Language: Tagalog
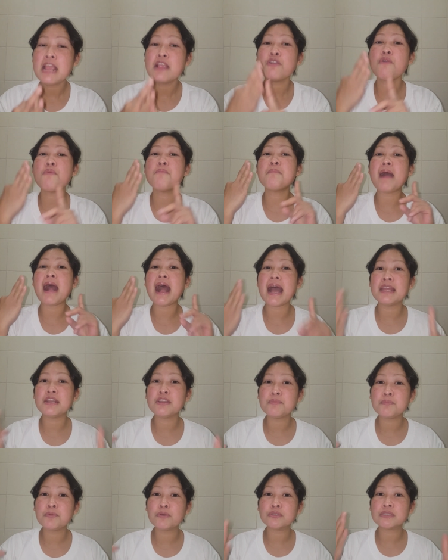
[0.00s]
kung
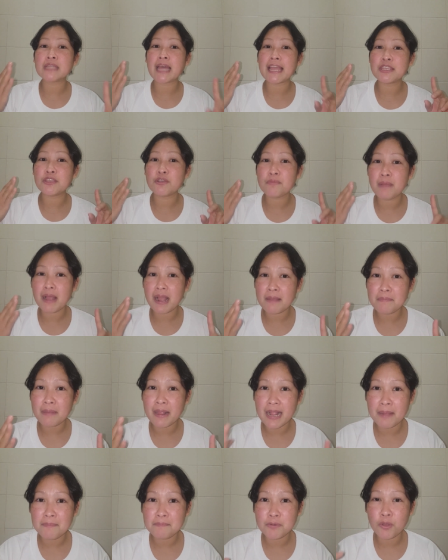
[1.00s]
paano po tayo
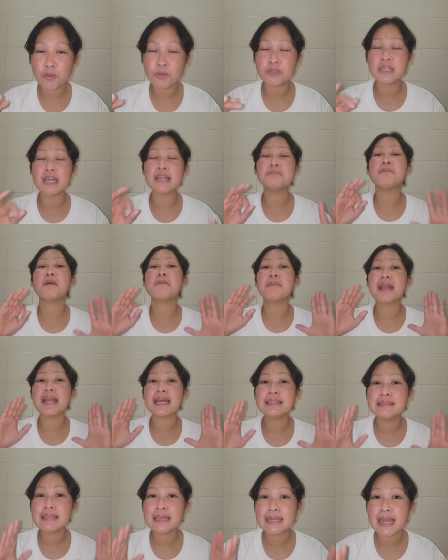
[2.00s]
makapag-upload at
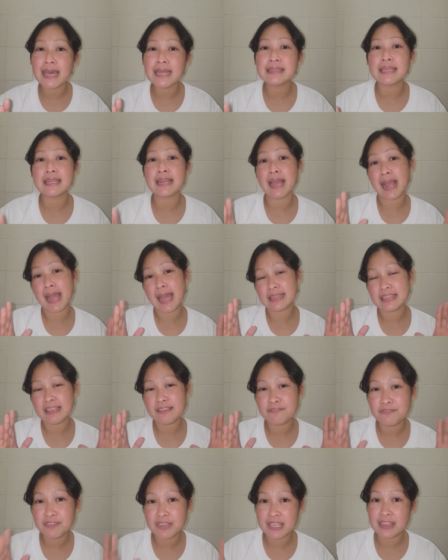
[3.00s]
mapaganda natin ang
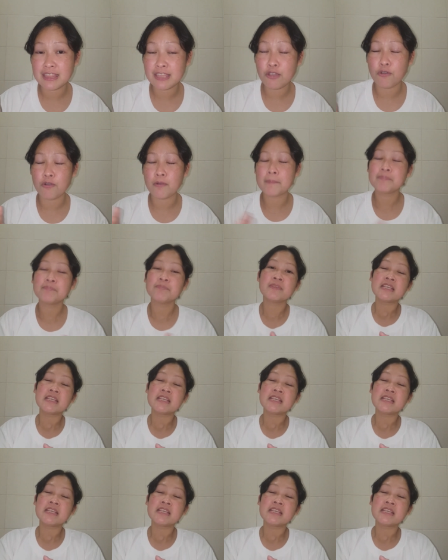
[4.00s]
ating video.